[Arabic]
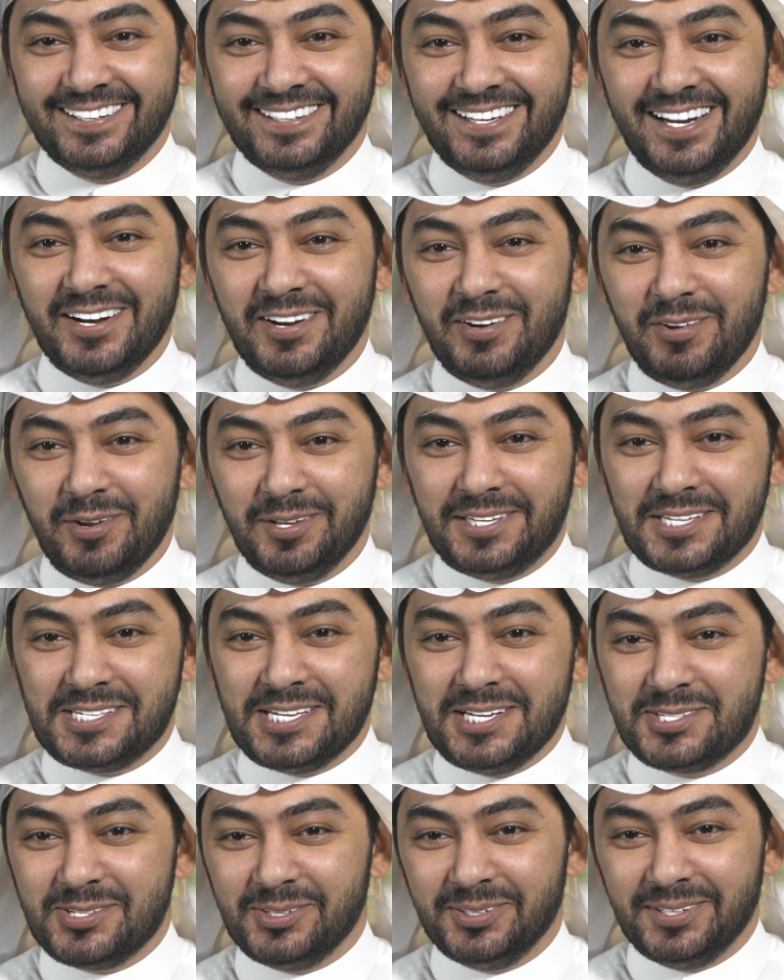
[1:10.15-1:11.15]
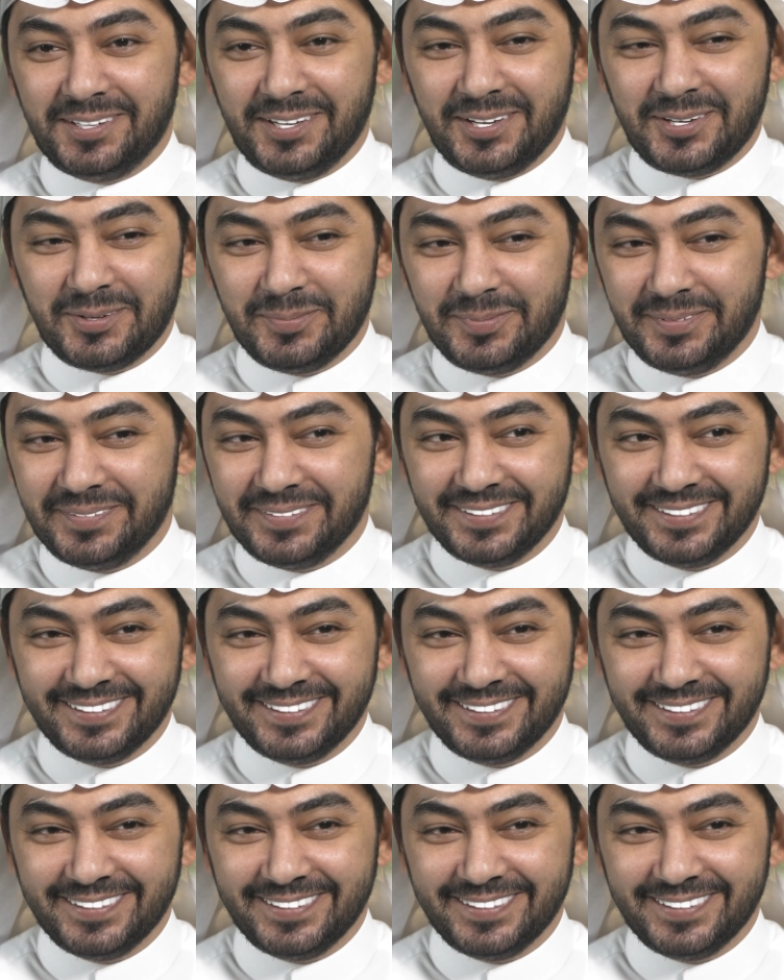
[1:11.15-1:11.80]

لا لا التسلسل الخرب